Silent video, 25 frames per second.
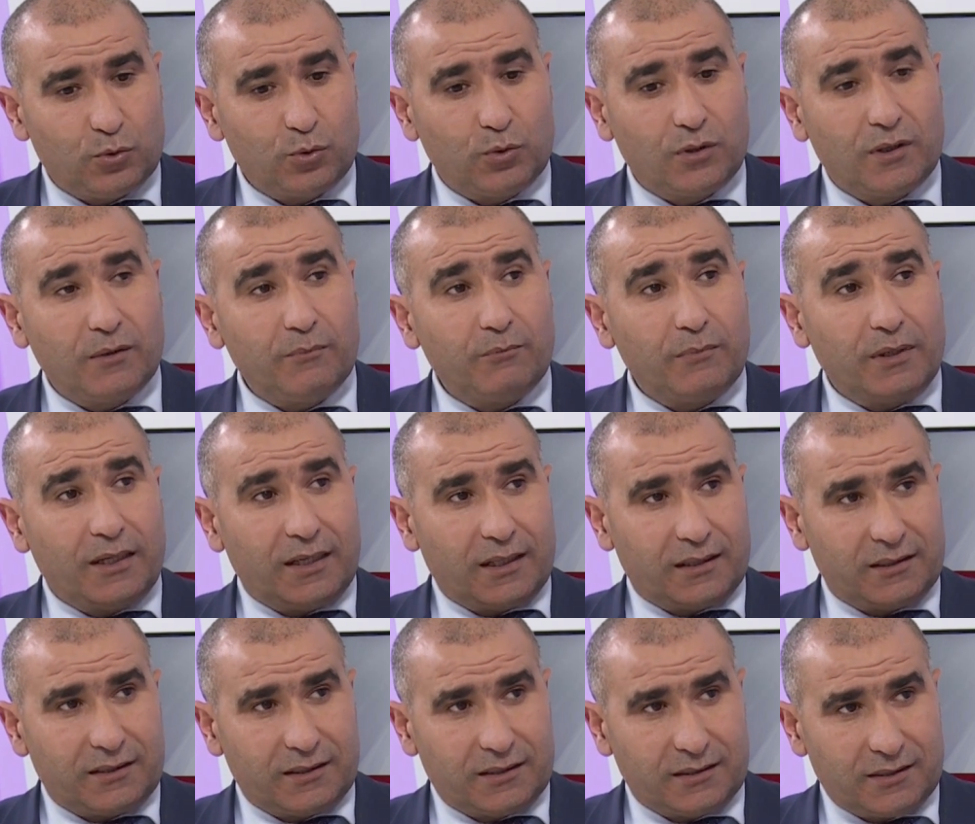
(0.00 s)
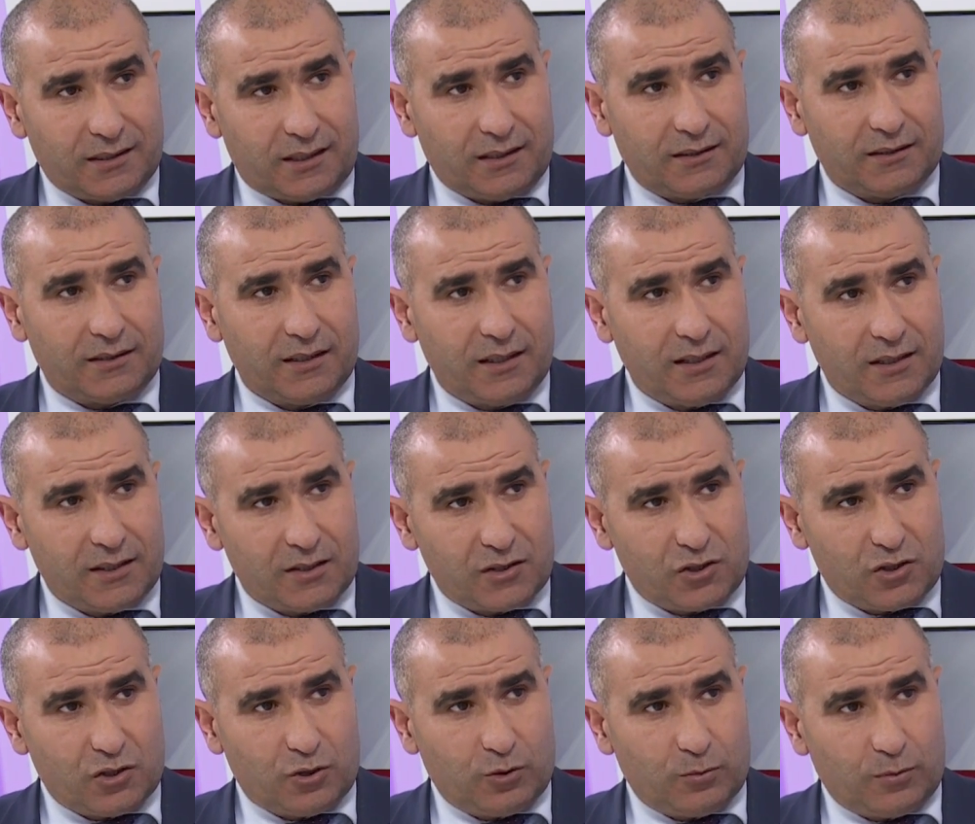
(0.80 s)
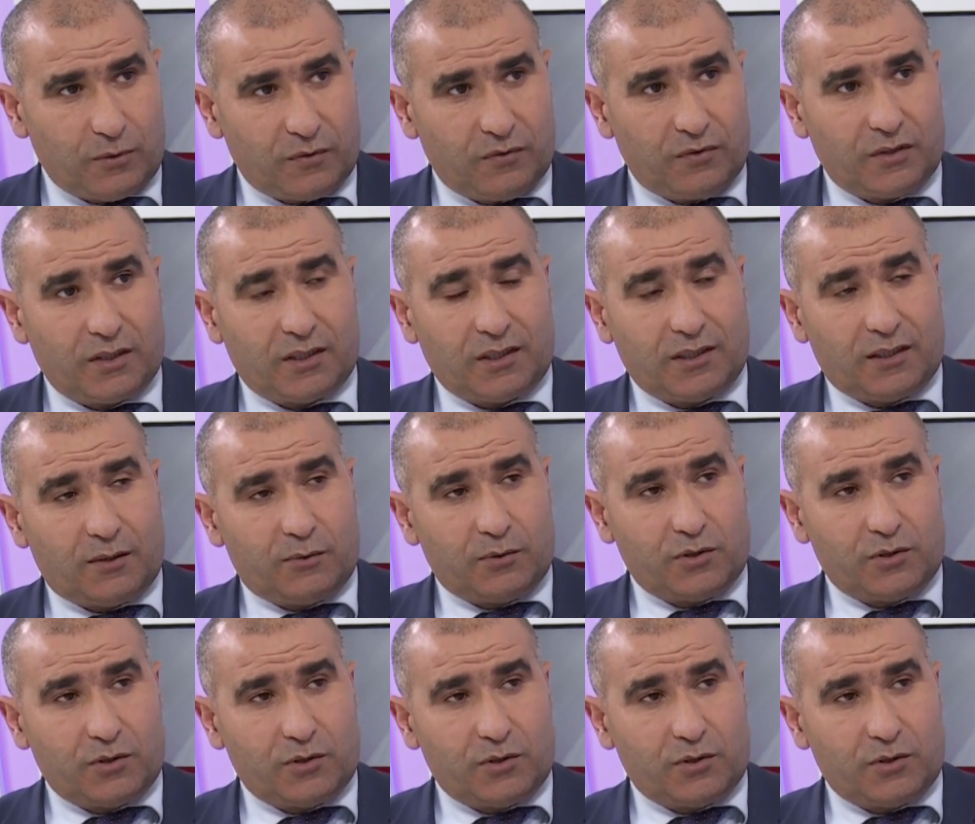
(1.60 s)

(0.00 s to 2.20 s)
تكمل اقتصاد جنوب إفريقيا